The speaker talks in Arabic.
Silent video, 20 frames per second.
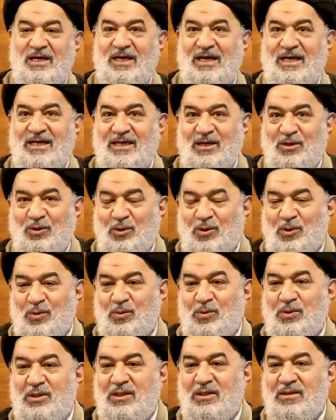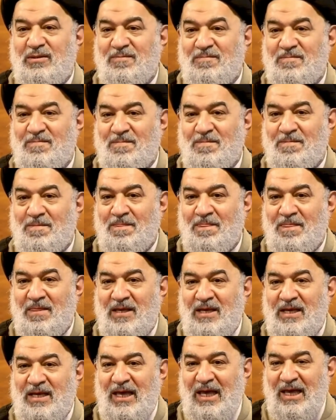لأن العقول
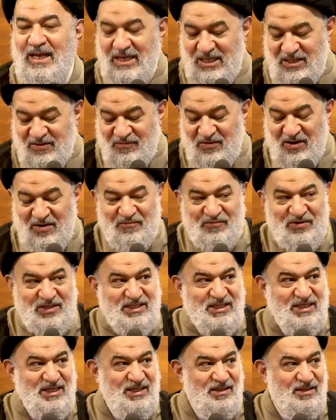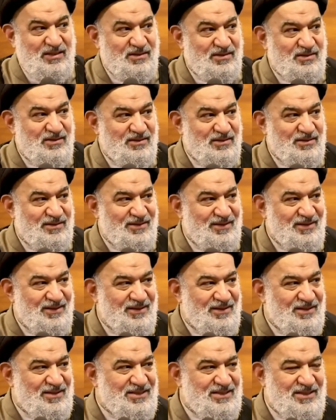كانت في الفتنة
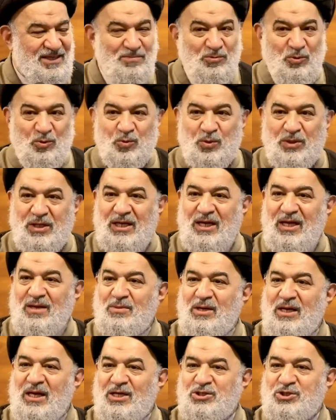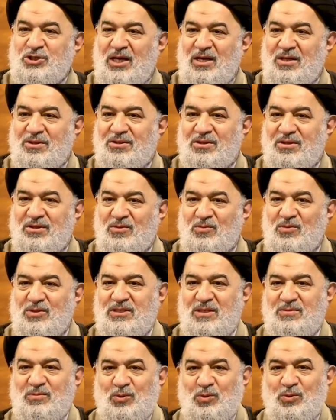سمعوا كلام الأشعث
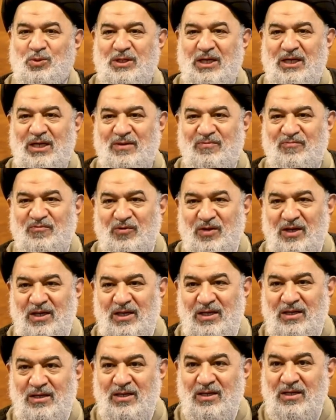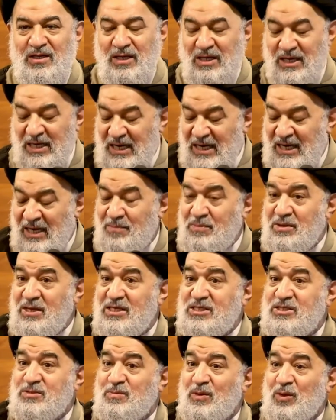وسمعوا كلام فلان لم
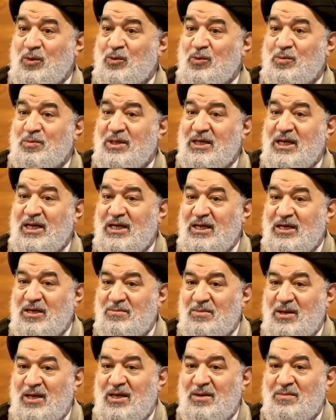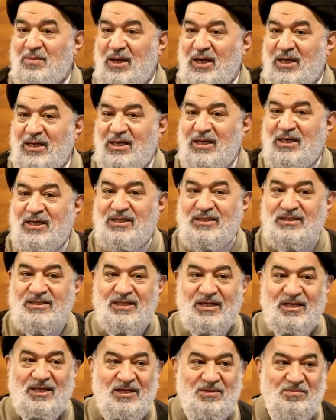يسمعوا من الإمام عليه
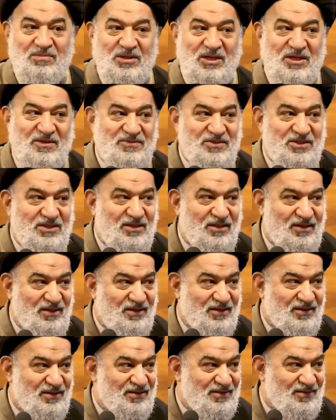السلام بنفسه